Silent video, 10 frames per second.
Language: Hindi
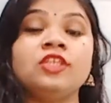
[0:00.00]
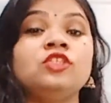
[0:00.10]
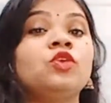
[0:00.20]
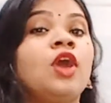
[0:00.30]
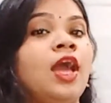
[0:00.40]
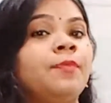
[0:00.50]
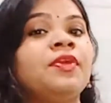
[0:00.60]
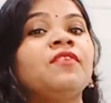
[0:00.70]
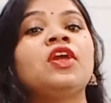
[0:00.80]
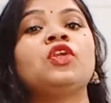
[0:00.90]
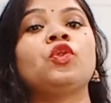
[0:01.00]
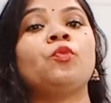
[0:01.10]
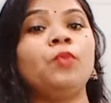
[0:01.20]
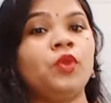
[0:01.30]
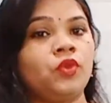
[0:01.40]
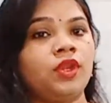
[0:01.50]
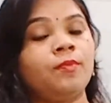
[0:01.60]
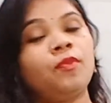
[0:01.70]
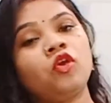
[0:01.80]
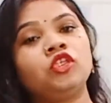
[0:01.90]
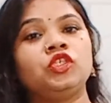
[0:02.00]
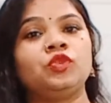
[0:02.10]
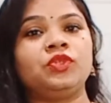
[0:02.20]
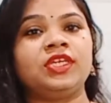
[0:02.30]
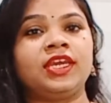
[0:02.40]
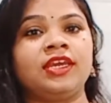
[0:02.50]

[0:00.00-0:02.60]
जो आपके वार्ड्रोप में होना बहुत ज़रूरी है